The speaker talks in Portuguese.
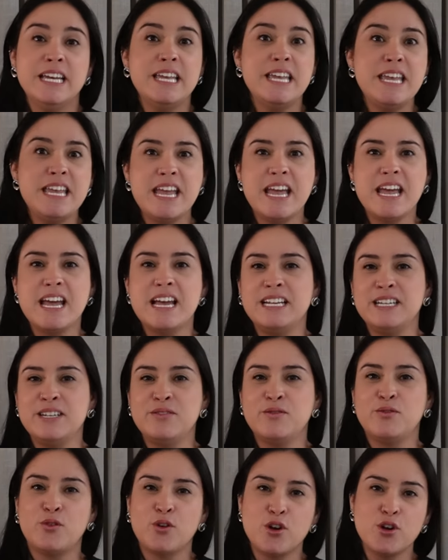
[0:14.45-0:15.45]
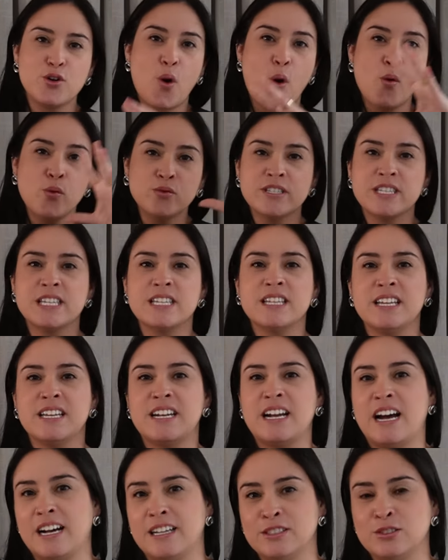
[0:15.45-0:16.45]
E ele foi
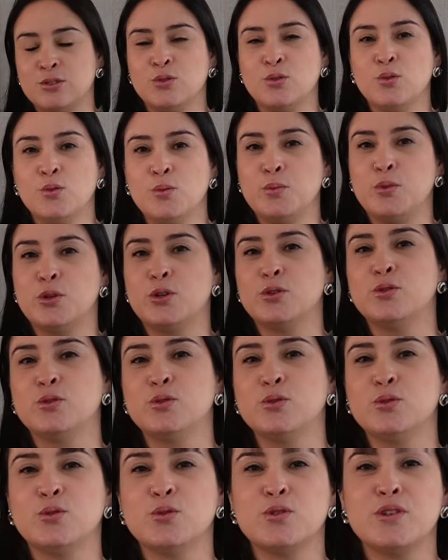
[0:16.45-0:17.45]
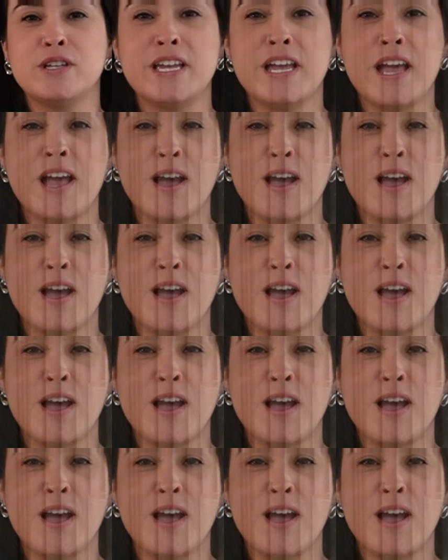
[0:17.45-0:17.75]
considerado um produto que